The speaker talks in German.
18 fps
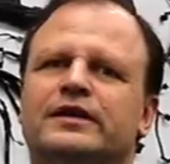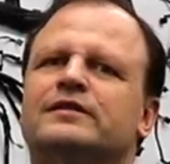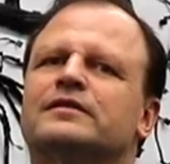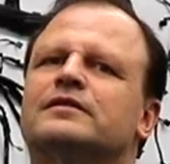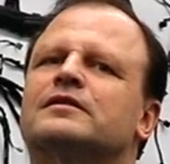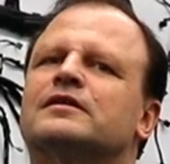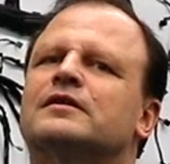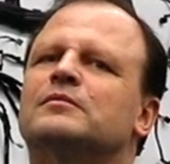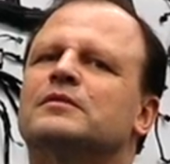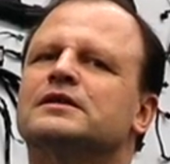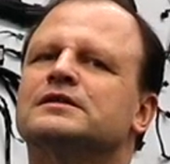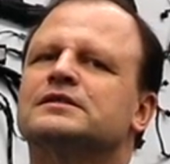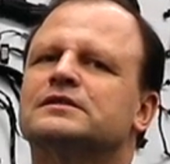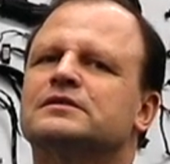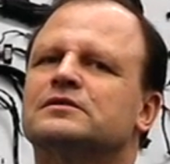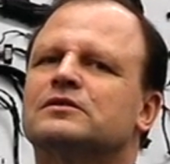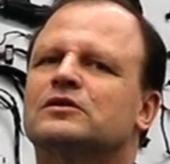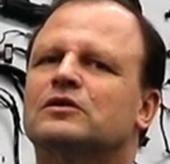haben
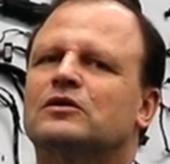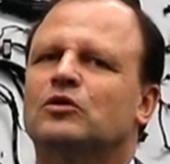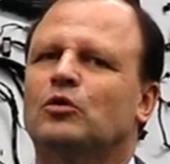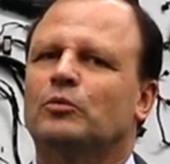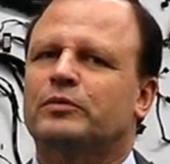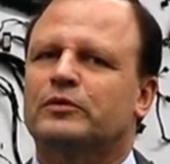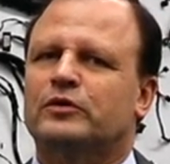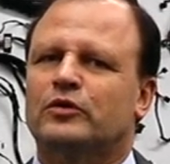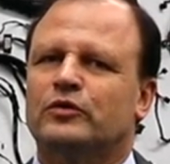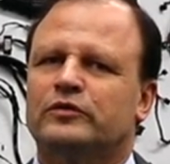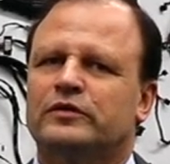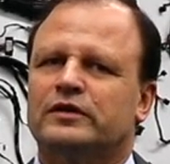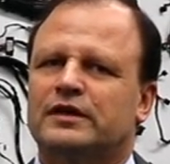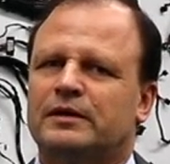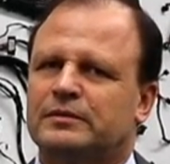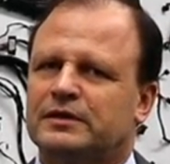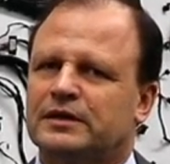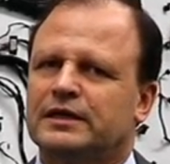damals einen Club gegründet,
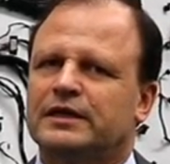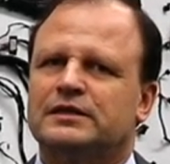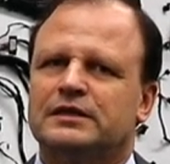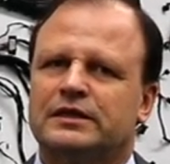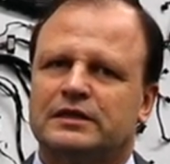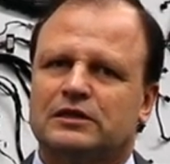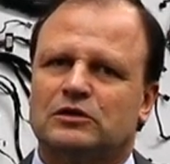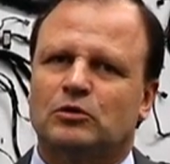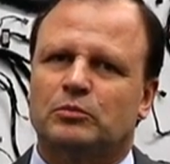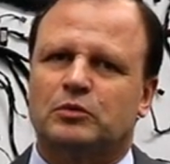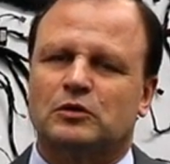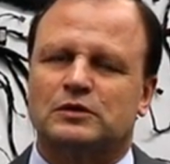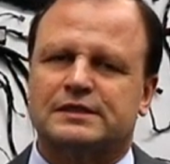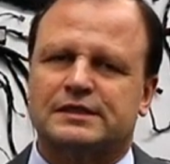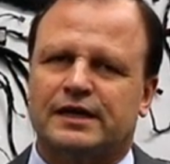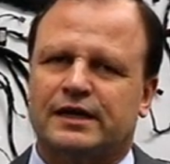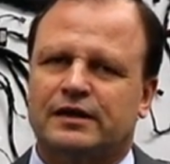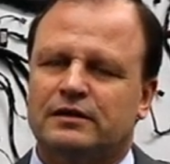eben den Leichtathletikclub
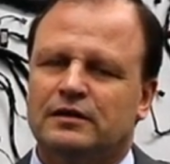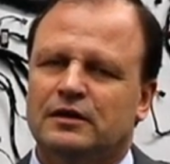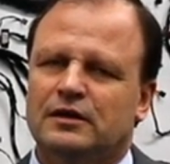Luzern,